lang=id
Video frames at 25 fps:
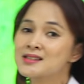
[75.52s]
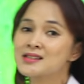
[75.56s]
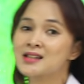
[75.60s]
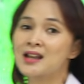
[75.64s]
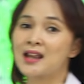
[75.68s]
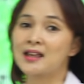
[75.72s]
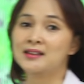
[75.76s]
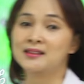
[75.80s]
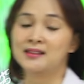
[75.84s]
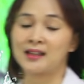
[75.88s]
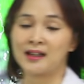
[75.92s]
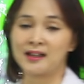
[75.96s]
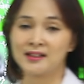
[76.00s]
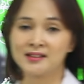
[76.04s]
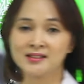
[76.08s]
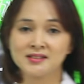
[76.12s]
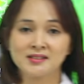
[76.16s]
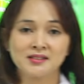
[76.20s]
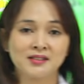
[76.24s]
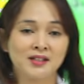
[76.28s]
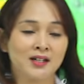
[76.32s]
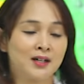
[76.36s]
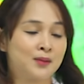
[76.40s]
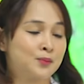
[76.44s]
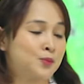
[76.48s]

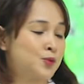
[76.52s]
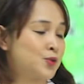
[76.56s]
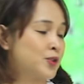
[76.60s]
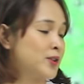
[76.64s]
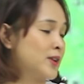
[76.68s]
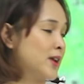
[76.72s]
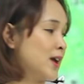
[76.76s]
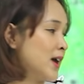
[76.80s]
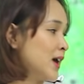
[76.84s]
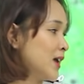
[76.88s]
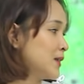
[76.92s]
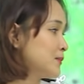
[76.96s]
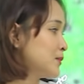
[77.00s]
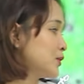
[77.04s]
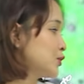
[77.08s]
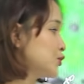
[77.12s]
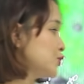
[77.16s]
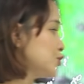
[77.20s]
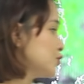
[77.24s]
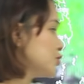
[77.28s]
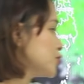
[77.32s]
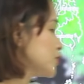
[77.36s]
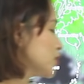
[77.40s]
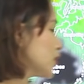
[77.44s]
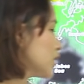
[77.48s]
Selatan, kemudian
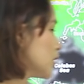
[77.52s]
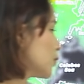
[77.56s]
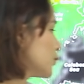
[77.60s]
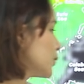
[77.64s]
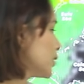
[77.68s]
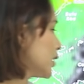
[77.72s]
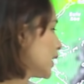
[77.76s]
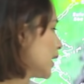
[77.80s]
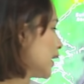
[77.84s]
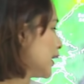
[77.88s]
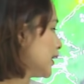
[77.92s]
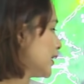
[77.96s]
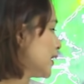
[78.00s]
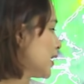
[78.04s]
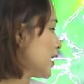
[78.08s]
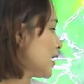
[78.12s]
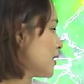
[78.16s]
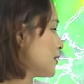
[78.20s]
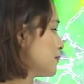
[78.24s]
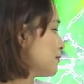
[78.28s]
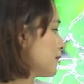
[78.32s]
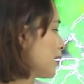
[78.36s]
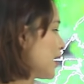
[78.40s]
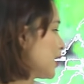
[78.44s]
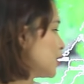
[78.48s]
menuju ke
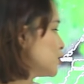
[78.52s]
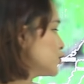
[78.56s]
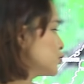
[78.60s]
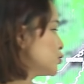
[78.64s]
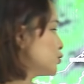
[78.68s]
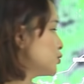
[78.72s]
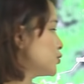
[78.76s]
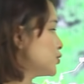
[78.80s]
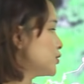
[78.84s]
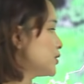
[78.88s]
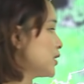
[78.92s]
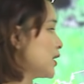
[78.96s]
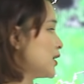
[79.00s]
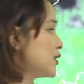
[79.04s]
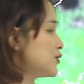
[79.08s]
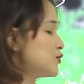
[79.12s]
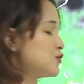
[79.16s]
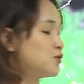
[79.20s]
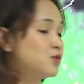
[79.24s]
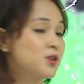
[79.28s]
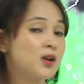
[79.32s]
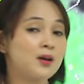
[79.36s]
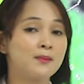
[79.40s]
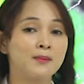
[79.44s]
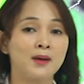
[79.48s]
wilayah Maluku
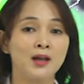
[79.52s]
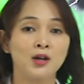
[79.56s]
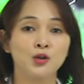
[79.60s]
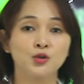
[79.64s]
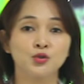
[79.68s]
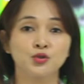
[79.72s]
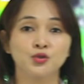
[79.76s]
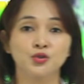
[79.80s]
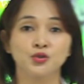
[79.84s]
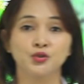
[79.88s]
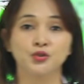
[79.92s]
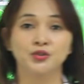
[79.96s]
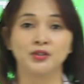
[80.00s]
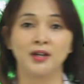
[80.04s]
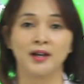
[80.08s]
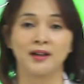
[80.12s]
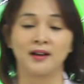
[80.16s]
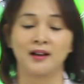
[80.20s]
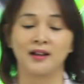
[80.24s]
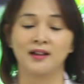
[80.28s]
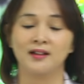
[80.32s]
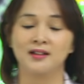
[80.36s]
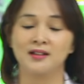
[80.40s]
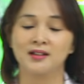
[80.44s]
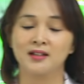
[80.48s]
dan juga Maluku
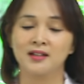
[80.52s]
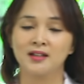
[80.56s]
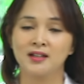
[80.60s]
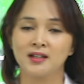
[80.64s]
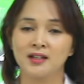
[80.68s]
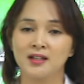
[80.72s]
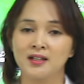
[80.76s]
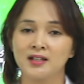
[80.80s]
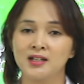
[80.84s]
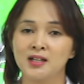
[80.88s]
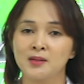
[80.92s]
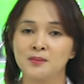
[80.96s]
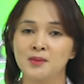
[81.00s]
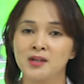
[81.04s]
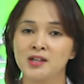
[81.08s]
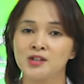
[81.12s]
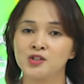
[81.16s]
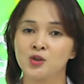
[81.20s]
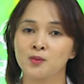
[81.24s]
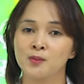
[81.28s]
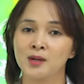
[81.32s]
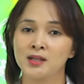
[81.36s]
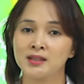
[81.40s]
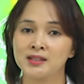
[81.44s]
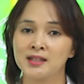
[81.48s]
Utara. Dan
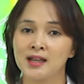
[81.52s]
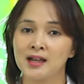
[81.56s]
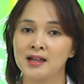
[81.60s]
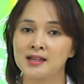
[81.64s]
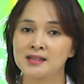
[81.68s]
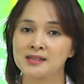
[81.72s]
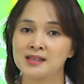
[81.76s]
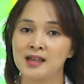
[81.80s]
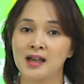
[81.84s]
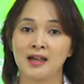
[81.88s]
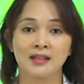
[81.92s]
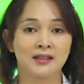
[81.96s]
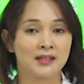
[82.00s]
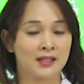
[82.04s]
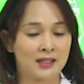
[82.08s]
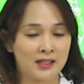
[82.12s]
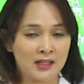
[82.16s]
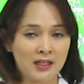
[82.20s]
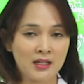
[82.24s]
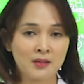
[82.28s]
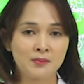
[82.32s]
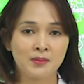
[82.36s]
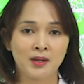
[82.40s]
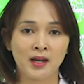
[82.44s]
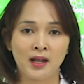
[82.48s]
bagi sobat yang saat
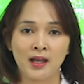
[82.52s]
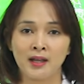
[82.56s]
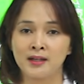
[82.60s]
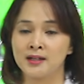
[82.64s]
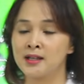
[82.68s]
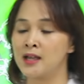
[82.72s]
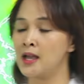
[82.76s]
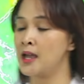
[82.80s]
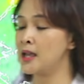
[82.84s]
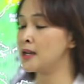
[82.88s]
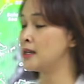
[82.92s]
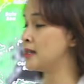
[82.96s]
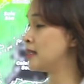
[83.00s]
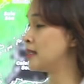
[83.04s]
ini berada